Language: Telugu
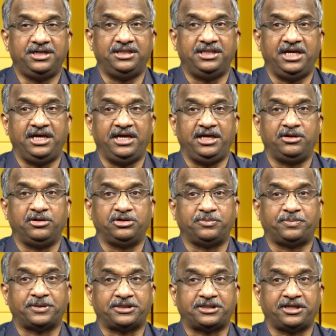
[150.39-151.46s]
ఇది ఈరోజు
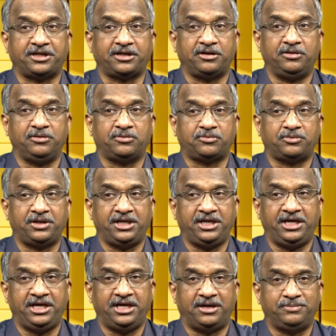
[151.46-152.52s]
పత్రికల్లో కూడా
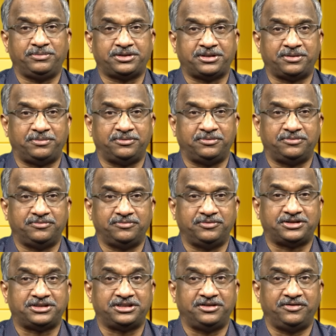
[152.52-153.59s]
ఈ అంశము
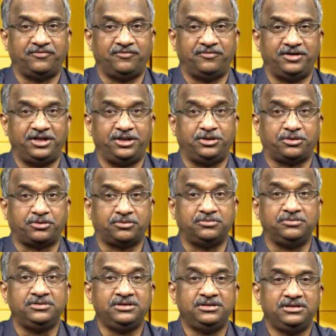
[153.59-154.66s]
వచ్చింది ఎందుకు
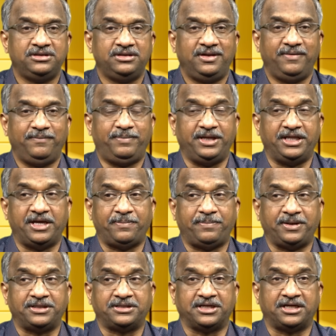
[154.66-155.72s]

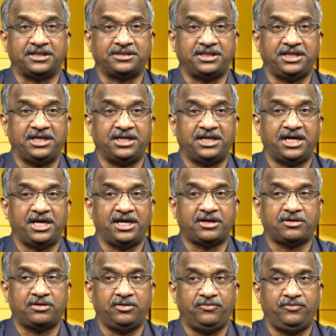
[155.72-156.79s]
బీజేపీ జాతీయ
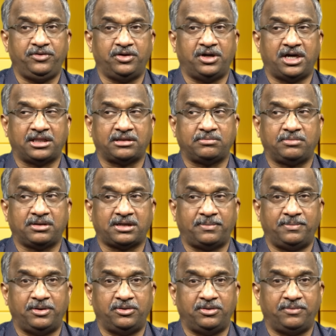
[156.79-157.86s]
నాయకులు వ్యూహాత్మక
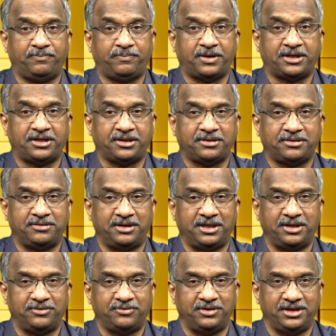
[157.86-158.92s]
మౌనం
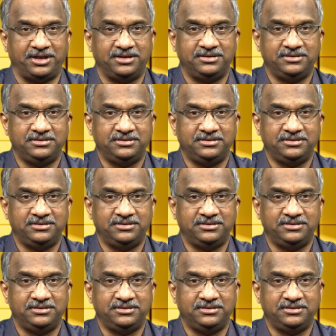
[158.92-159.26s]
పాటిస్తున్నారు అని